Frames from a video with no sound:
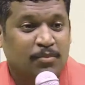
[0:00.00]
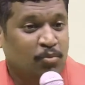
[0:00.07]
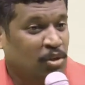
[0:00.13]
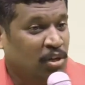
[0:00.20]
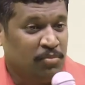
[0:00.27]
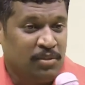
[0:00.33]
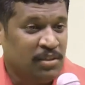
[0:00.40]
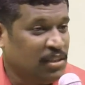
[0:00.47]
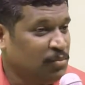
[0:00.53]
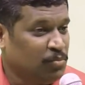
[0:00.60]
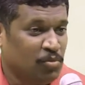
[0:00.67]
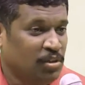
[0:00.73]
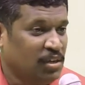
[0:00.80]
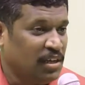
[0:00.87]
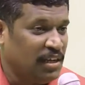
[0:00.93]
முள்ளமன்றி
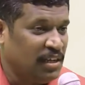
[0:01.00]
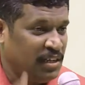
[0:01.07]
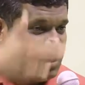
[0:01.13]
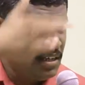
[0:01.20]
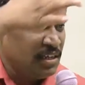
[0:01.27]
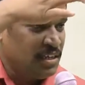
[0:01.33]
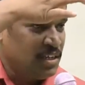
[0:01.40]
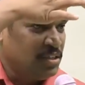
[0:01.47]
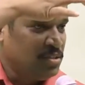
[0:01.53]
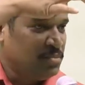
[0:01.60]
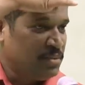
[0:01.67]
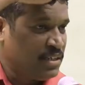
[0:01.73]
முள்ளில் நடு